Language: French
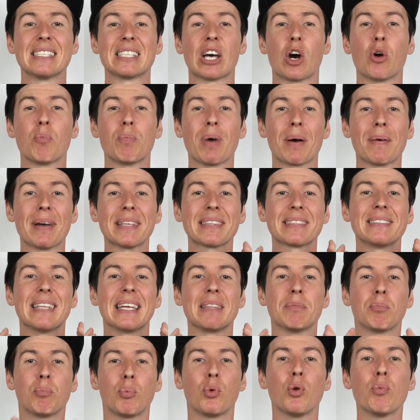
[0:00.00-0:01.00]
ça va vous permettre
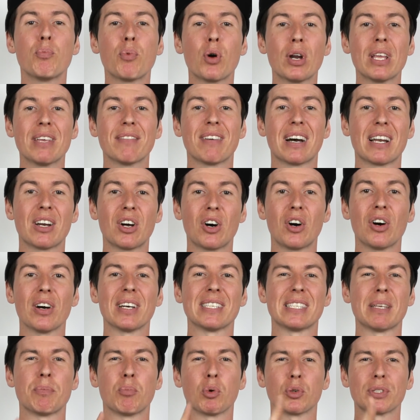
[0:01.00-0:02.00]
d'être plus polyvalent
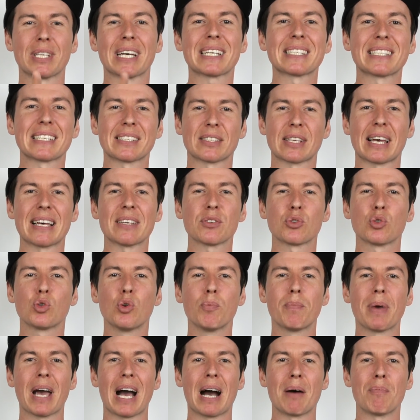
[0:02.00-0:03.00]
et c'est pour ça que ça sera
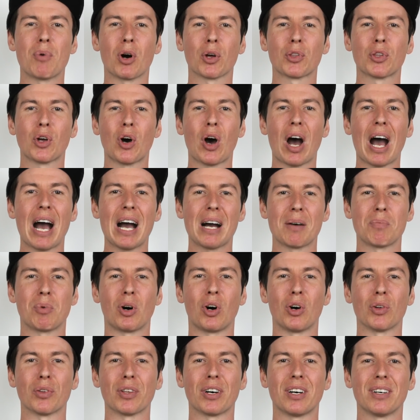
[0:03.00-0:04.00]
super important à
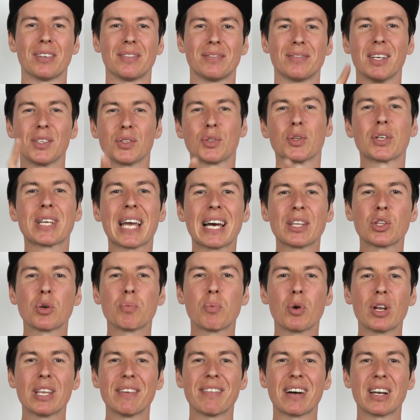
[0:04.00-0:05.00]
apprendre. Ce gain de
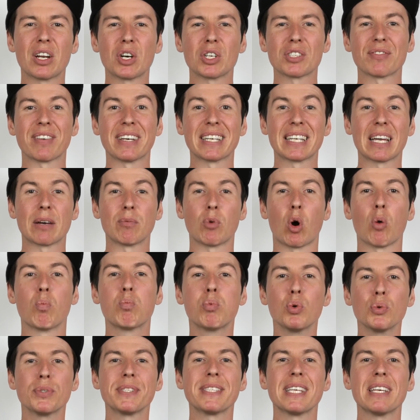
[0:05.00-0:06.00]
polyvalence va également
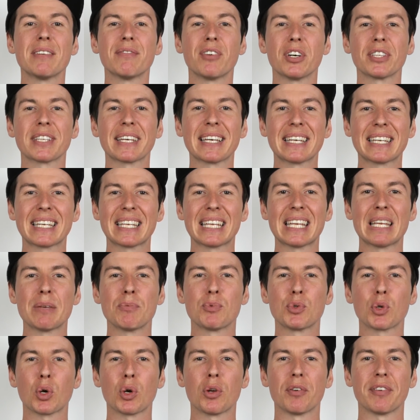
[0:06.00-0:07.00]
booster votre
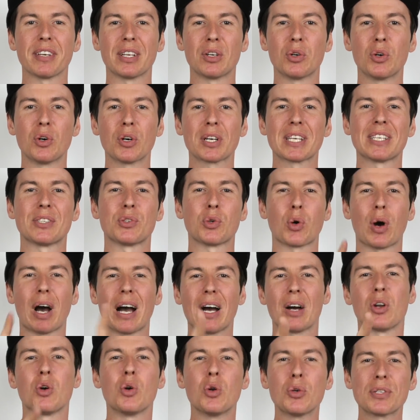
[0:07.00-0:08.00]
équipe sur le vélo qui
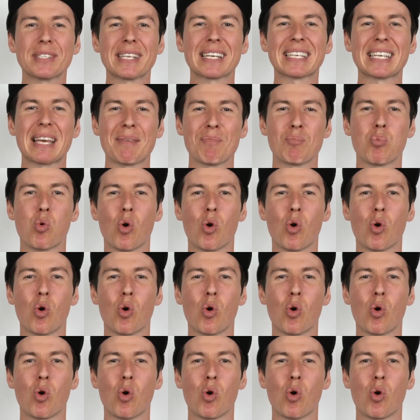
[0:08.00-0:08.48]
sera le cinquième